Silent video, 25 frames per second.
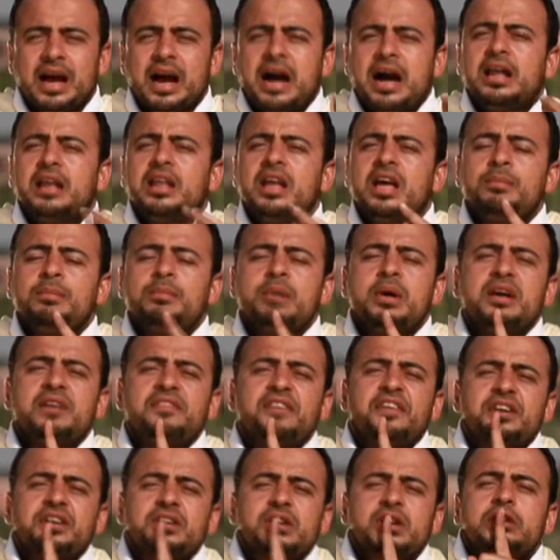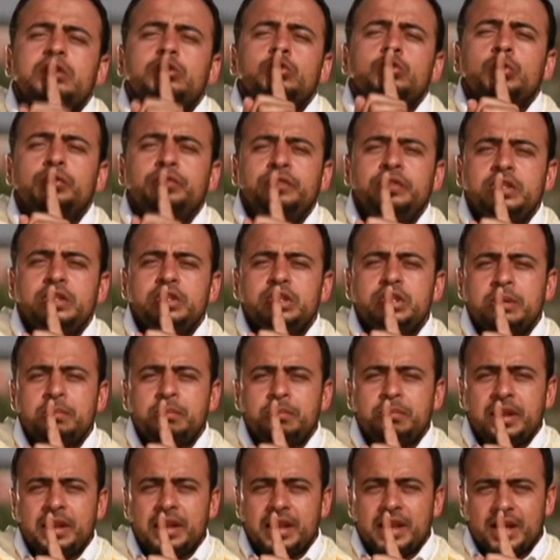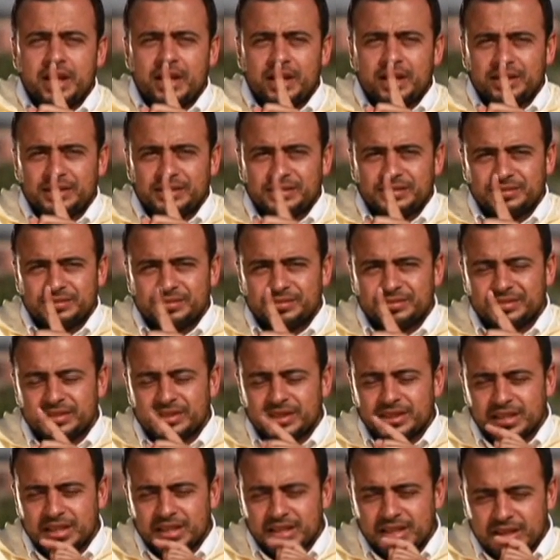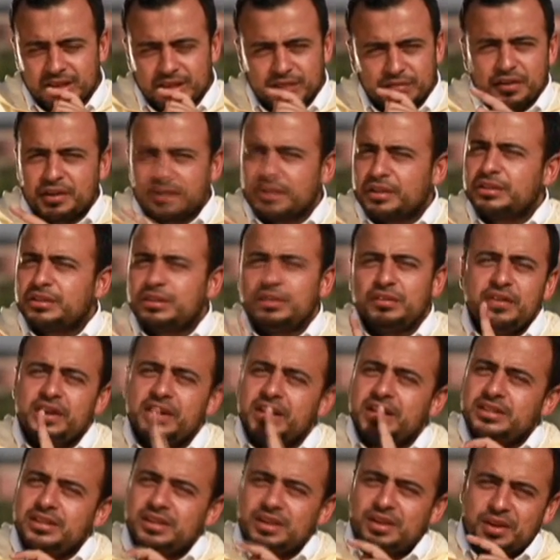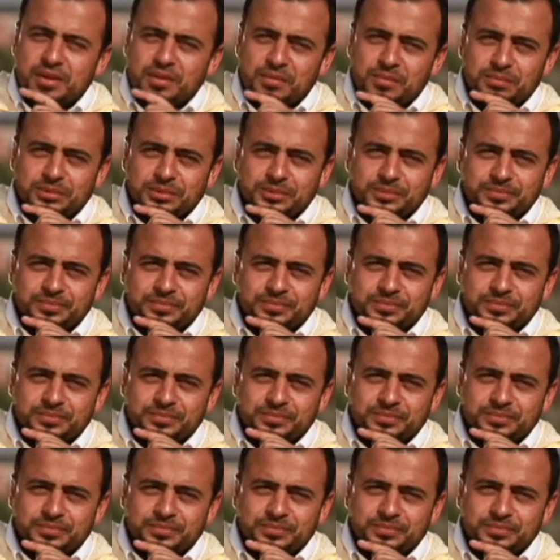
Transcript: على ما فرطت في جنب الله فرطت فيك كتير يا رب